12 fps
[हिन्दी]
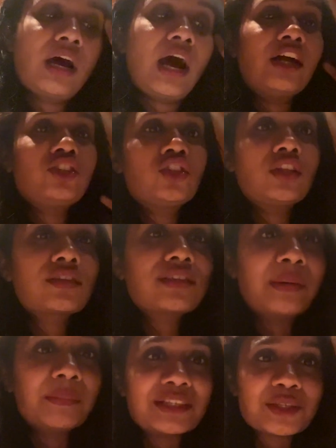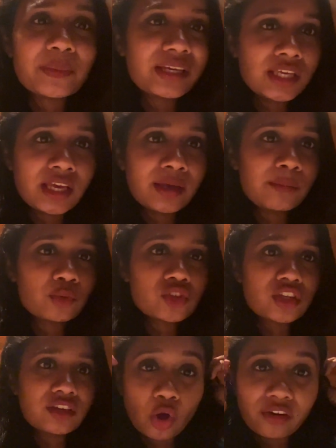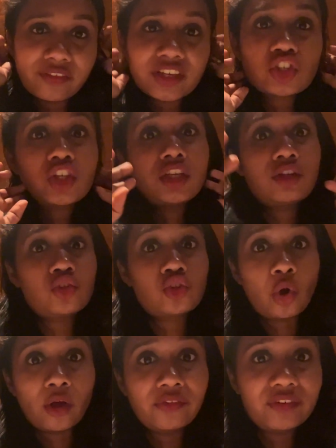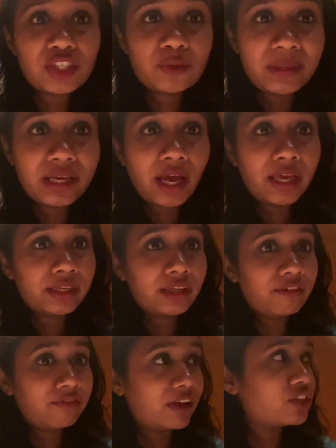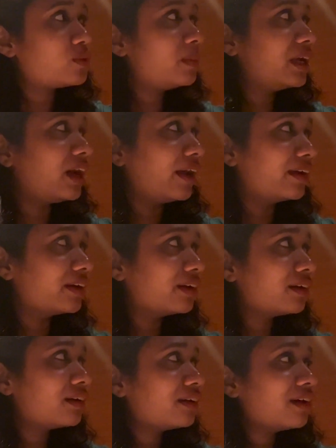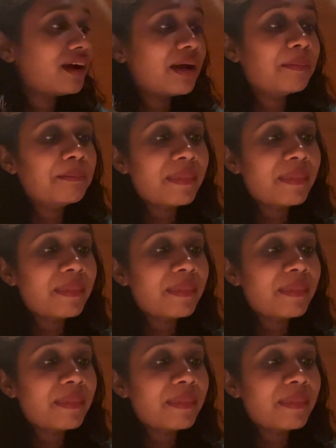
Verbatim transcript: आज तक समझ में नहीं आया मुझे नॉन वेजिटेरियन नॉन वेज भी खाएंगे वेज भी खाएंगे